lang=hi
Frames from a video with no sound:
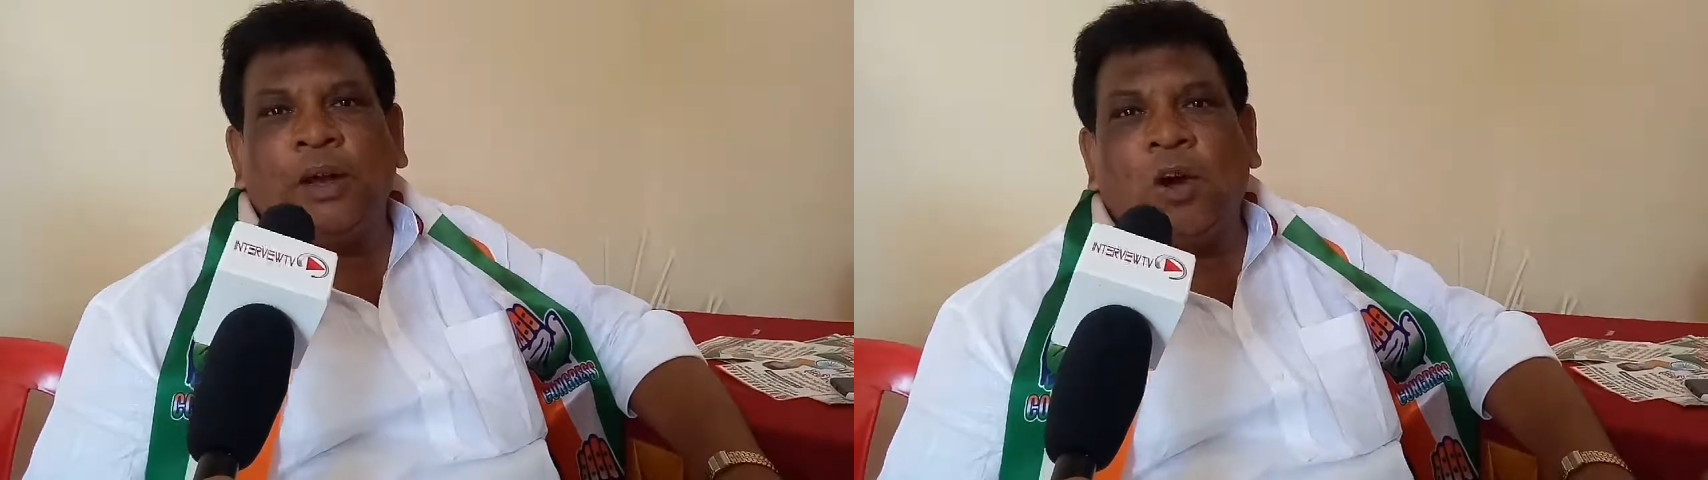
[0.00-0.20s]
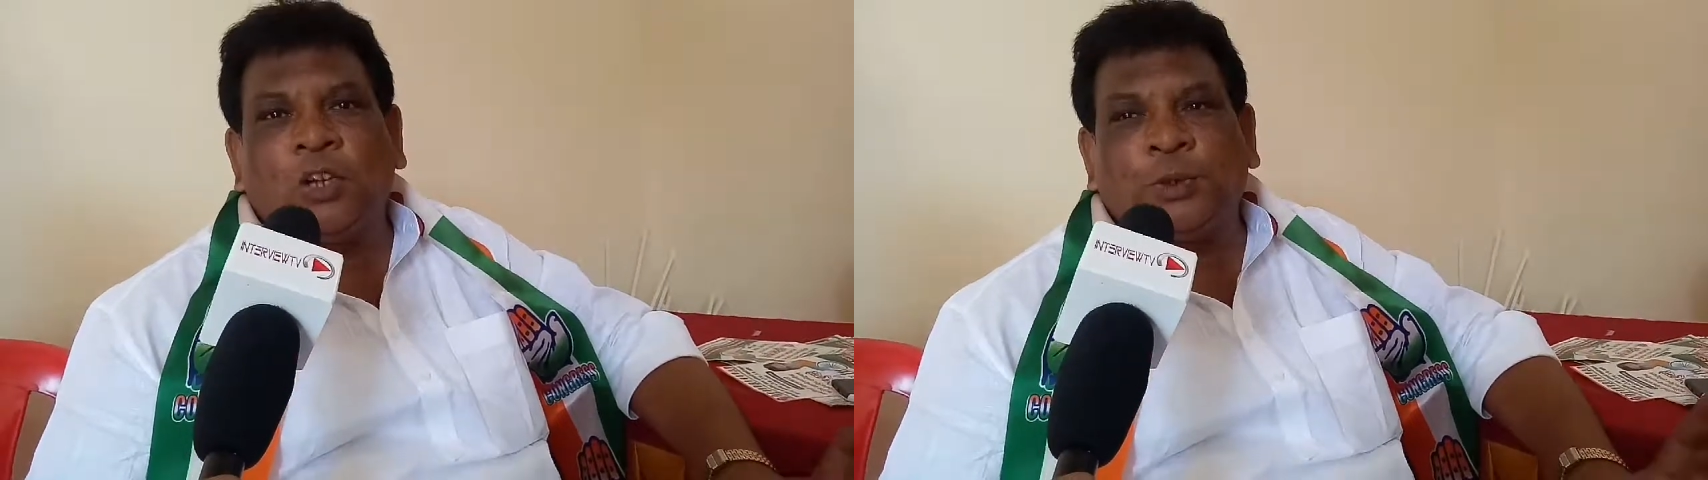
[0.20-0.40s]

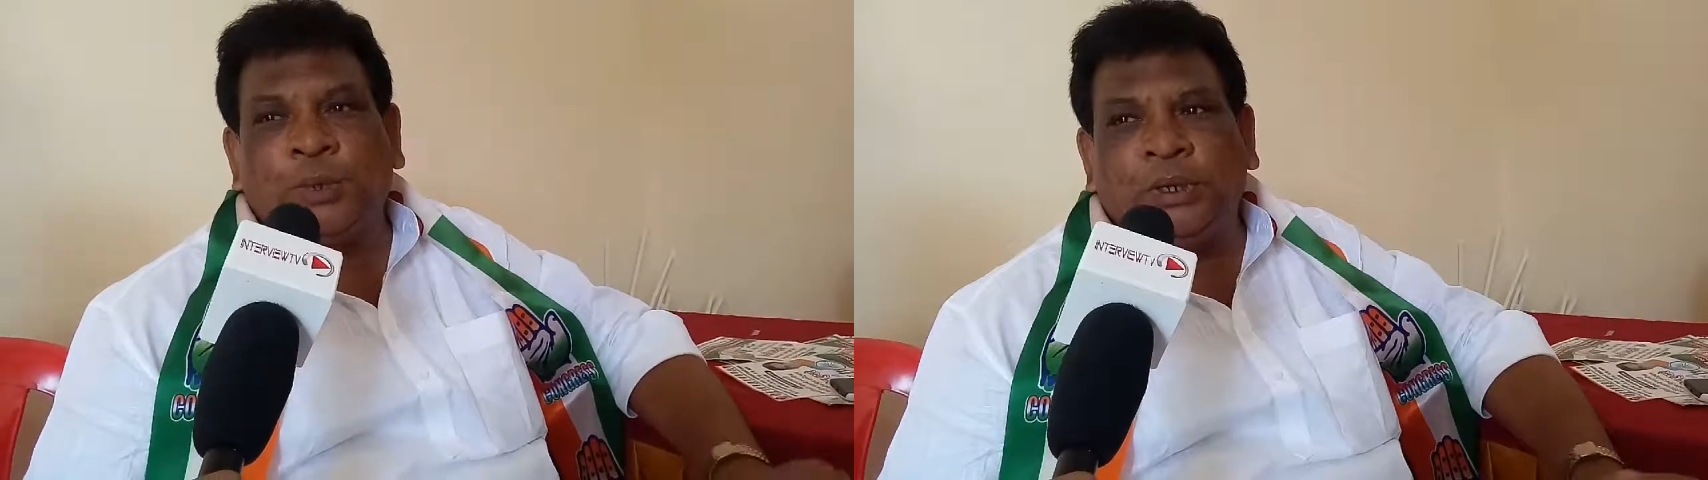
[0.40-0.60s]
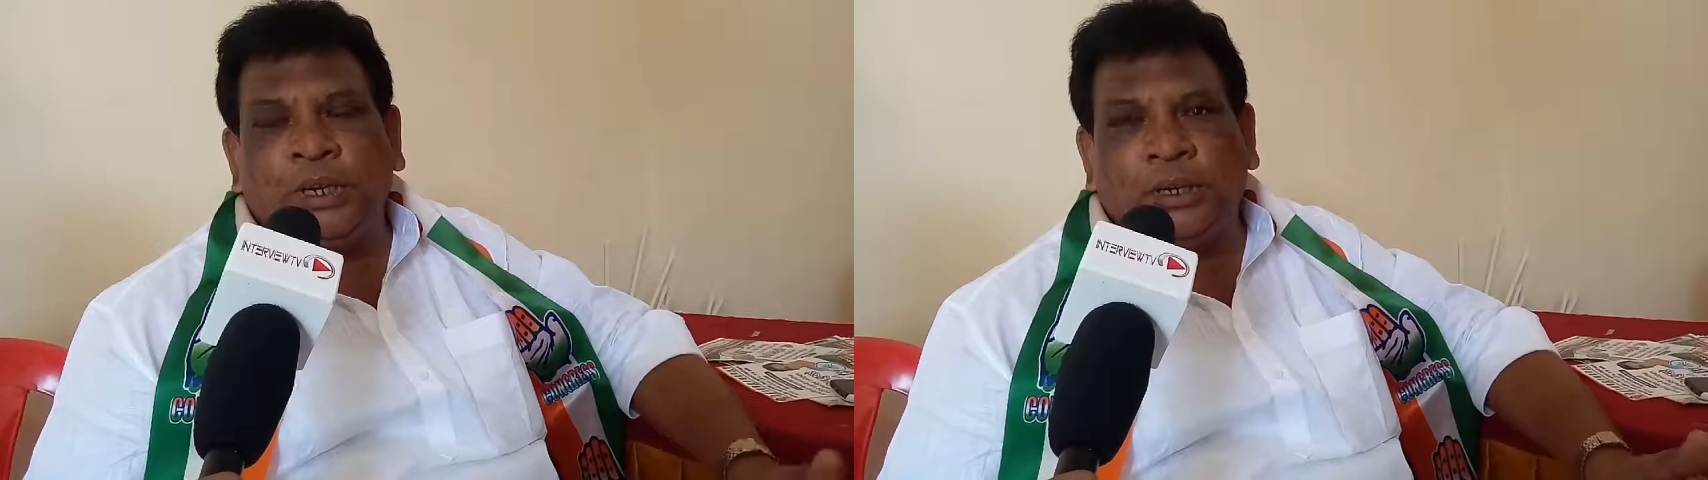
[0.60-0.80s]

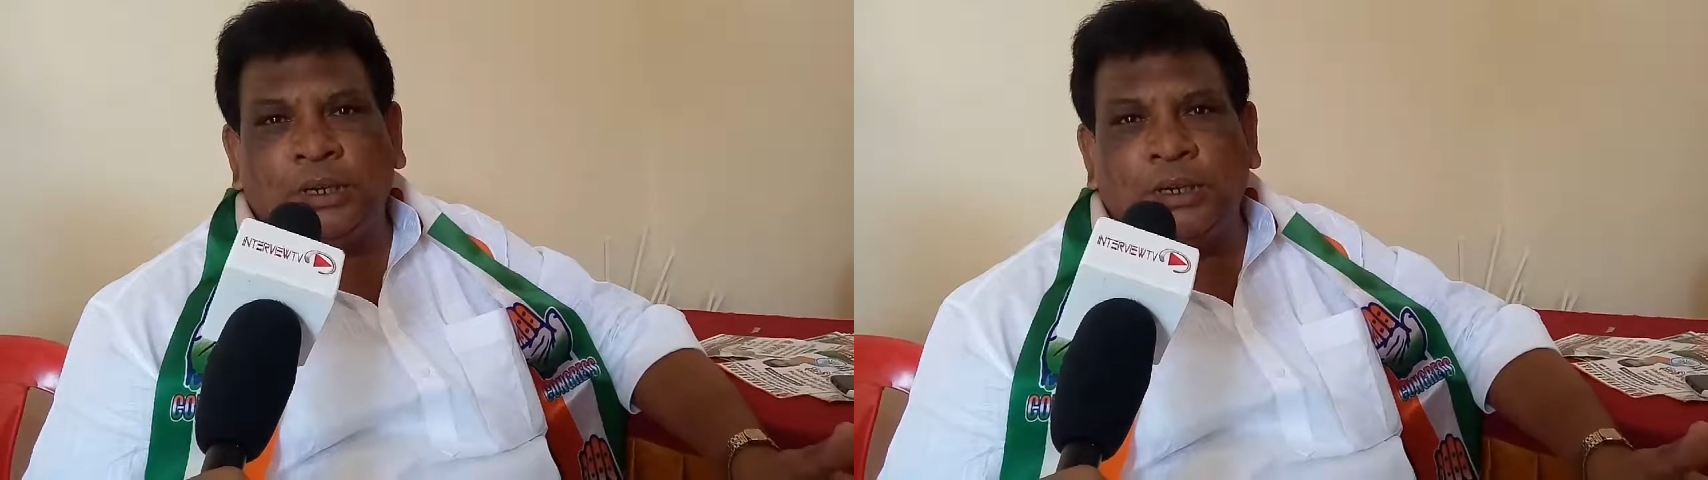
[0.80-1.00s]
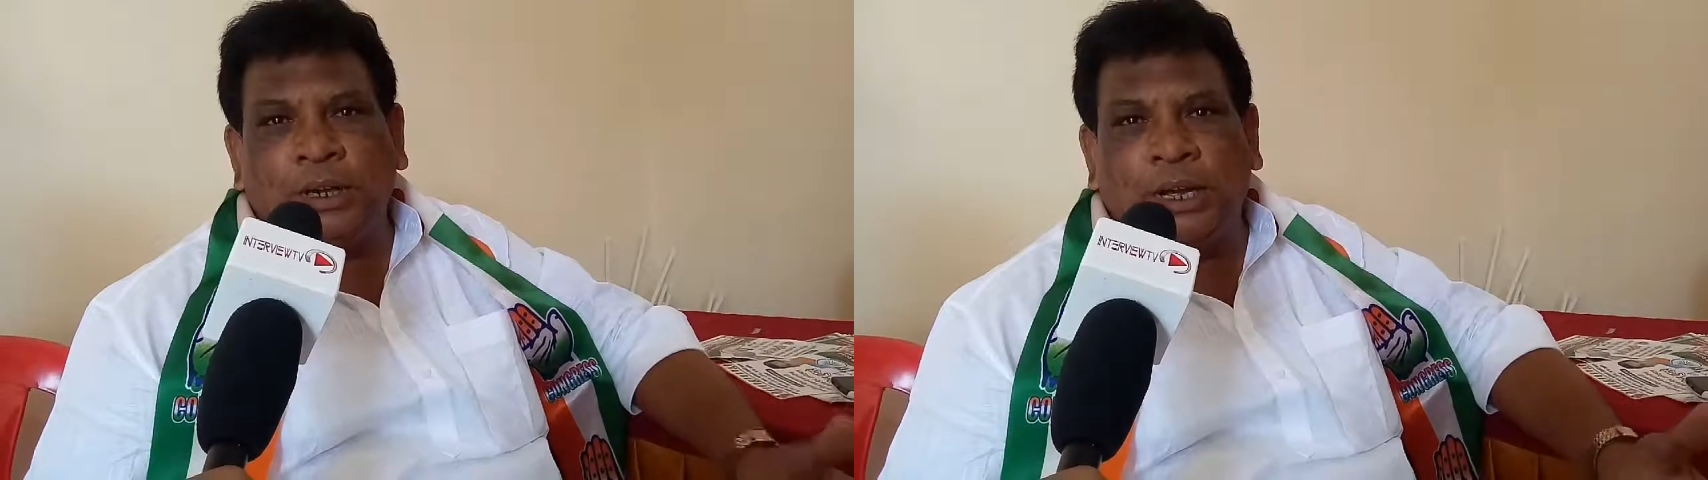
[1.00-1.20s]
हॉस्पिटल
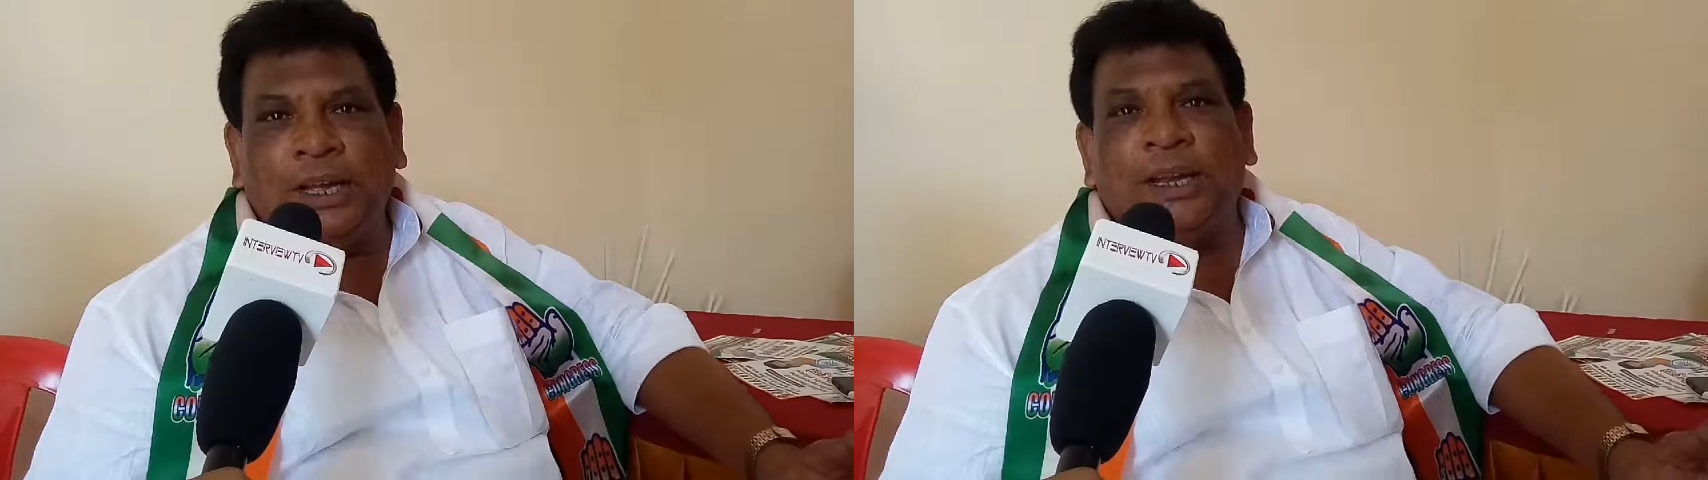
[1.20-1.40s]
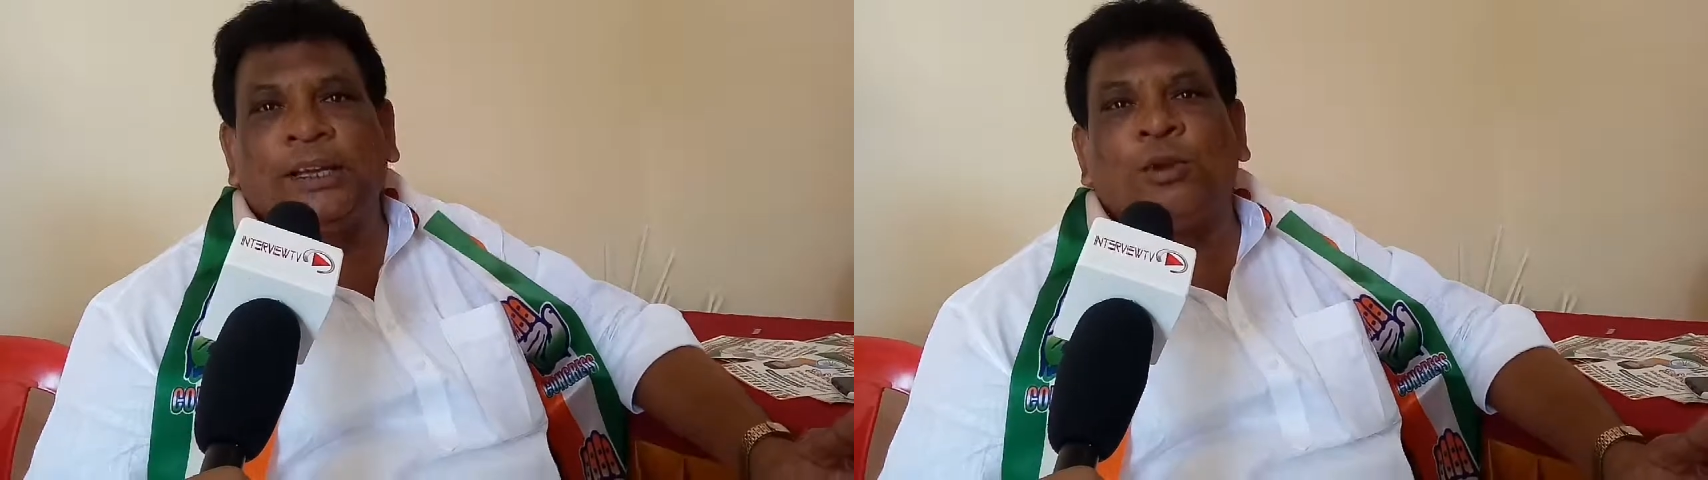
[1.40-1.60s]

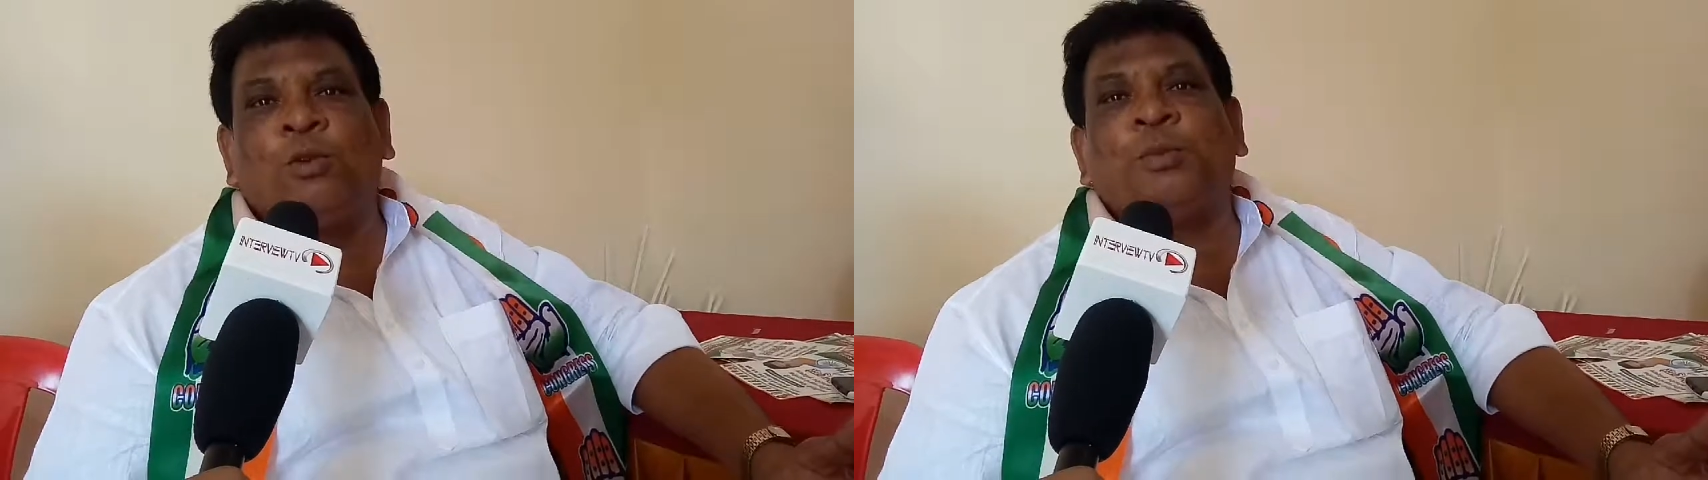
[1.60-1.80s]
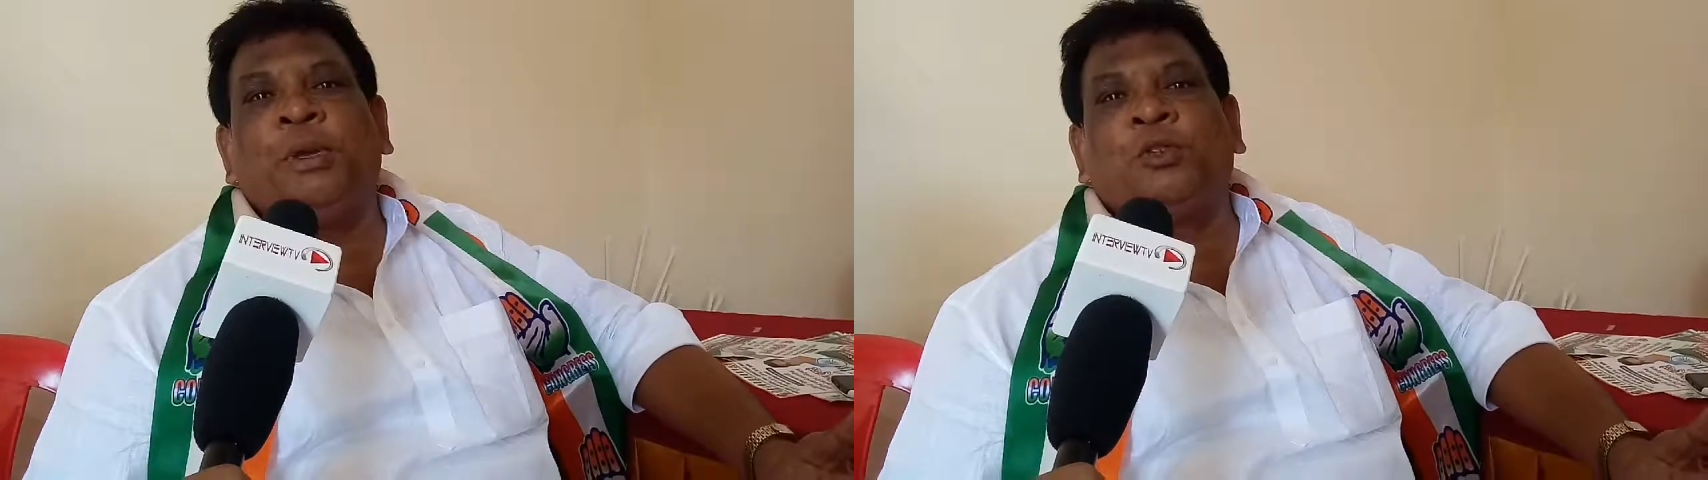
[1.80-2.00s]
है लेकिन
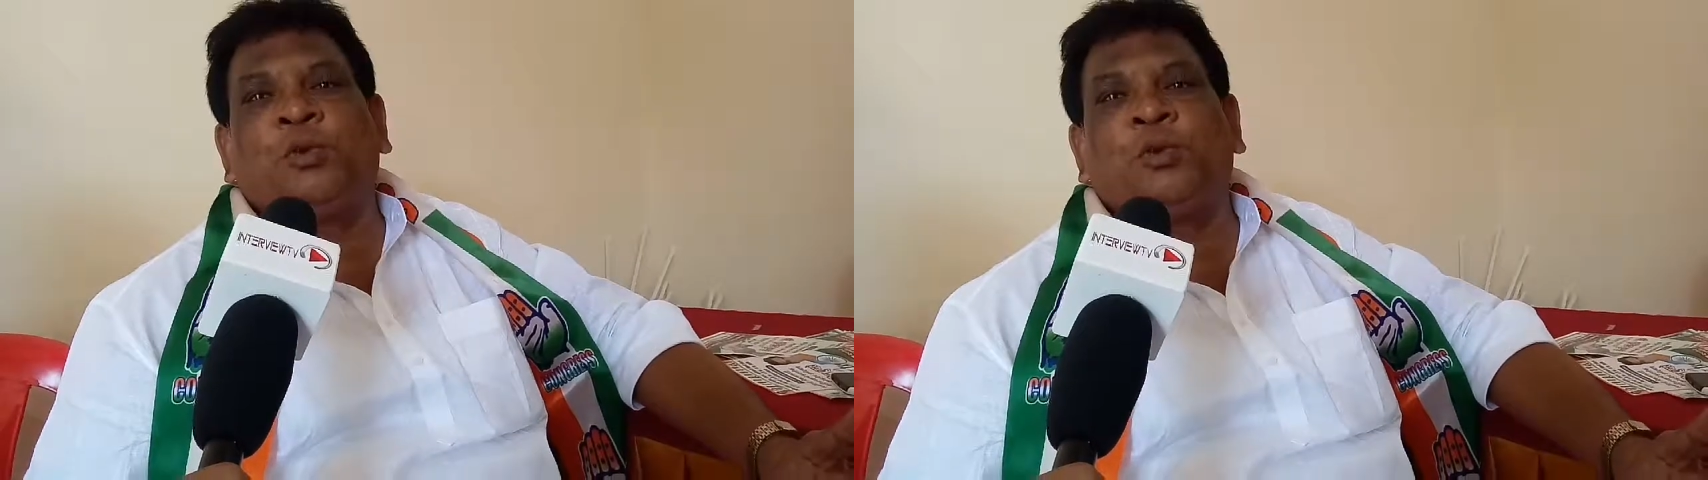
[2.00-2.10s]
उसमें